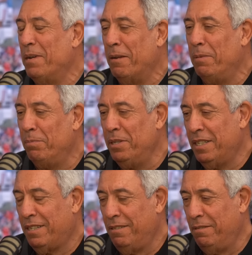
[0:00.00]
مرحبا
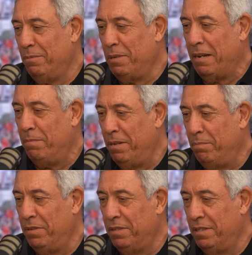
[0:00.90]
بك مرحبا
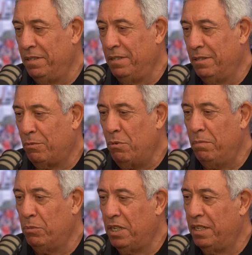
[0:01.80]
بكل
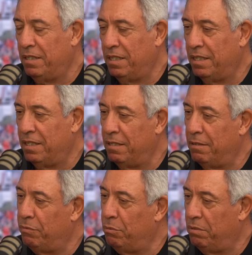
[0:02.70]
مشاهدي
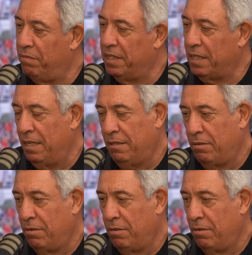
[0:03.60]
فوت 24